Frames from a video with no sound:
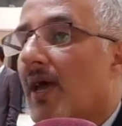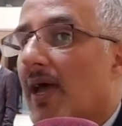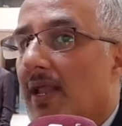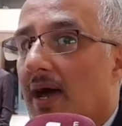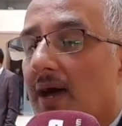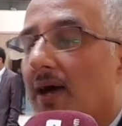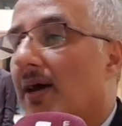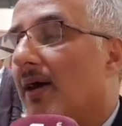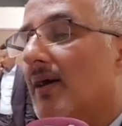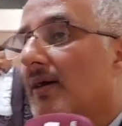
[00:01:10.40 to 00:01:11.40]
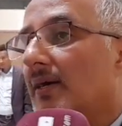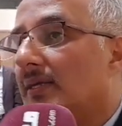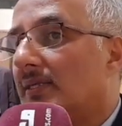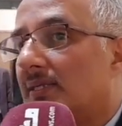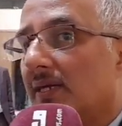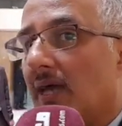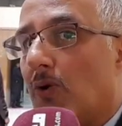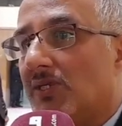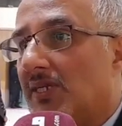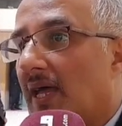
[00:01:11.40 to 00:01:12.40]
على آه، التصريح
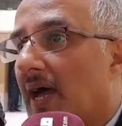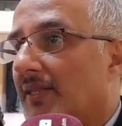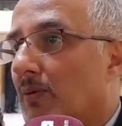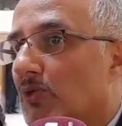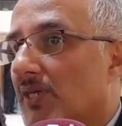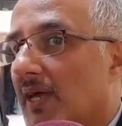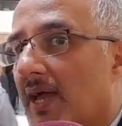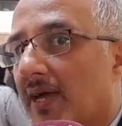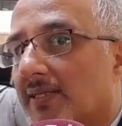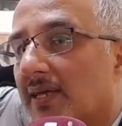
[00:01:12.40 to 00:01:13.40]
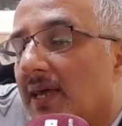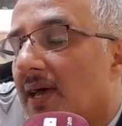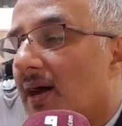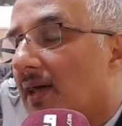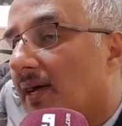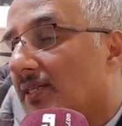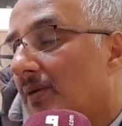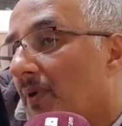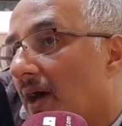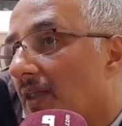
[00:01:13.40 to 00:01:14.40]
او استيلاء احدى المصرحات على
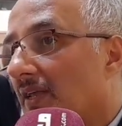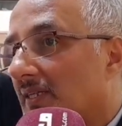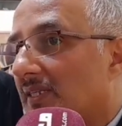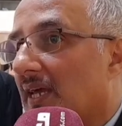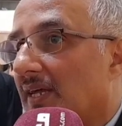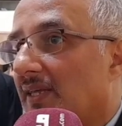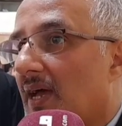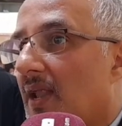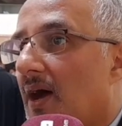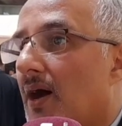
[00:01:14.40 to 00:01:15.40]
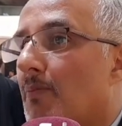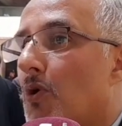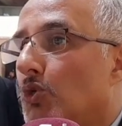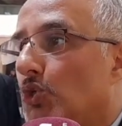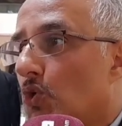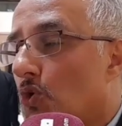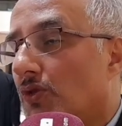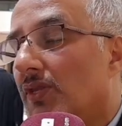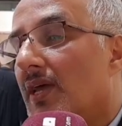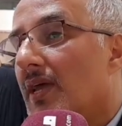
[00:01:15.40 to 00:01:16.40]
اعتبار ان التصريح ديالها
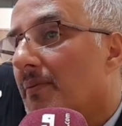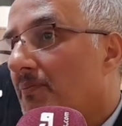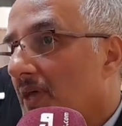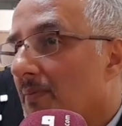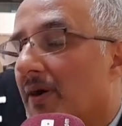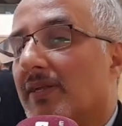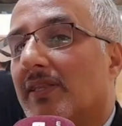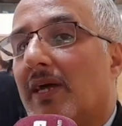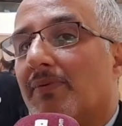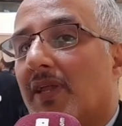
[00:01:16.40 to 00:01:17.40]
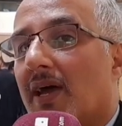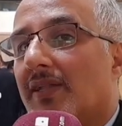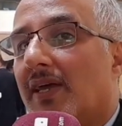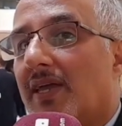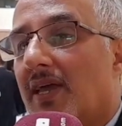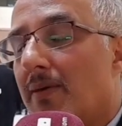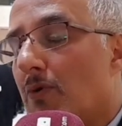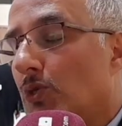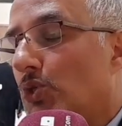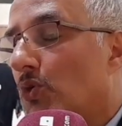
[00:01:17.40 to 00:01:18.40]
موجود بمحضر الضابطه القضائيه
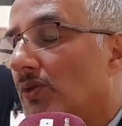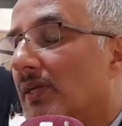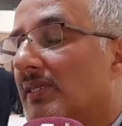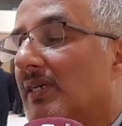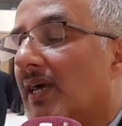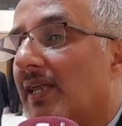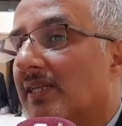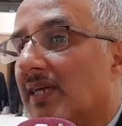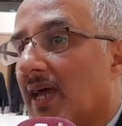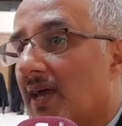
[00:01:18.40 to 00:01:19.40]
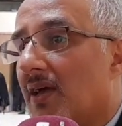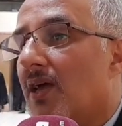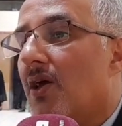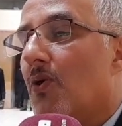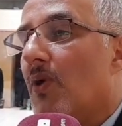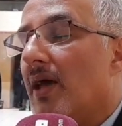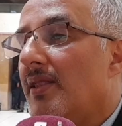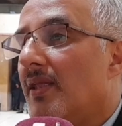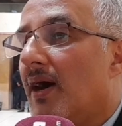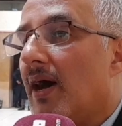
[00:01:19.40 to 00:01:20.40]
موجود لدى السيد قاضي التحقيق
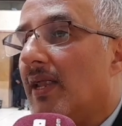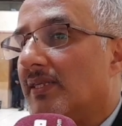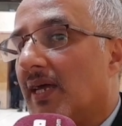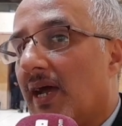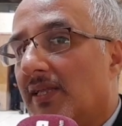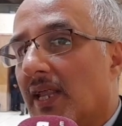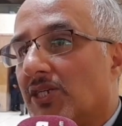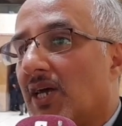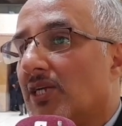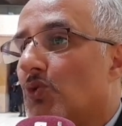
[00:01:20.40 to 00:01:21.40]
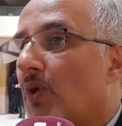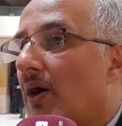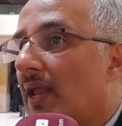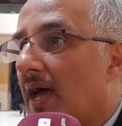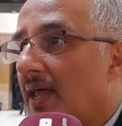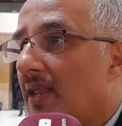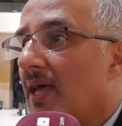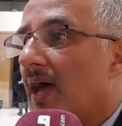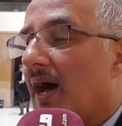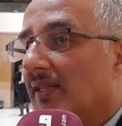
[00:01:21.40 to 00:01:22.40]
وان الاعتقال ديال الاشخاص هو الان
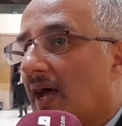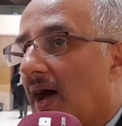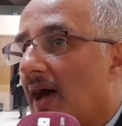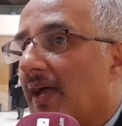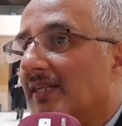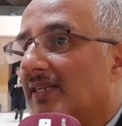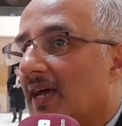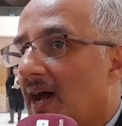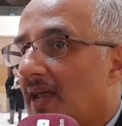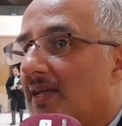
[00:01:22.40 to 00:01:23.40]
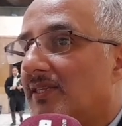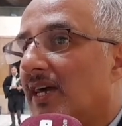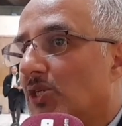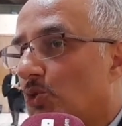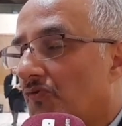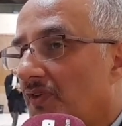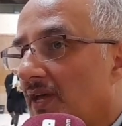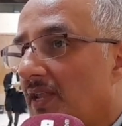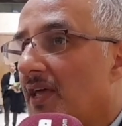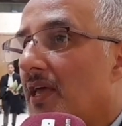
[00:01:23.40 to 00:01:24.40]
اضحى اعتقالا
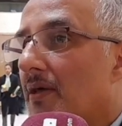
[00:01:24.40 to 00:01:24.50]
تعسفيا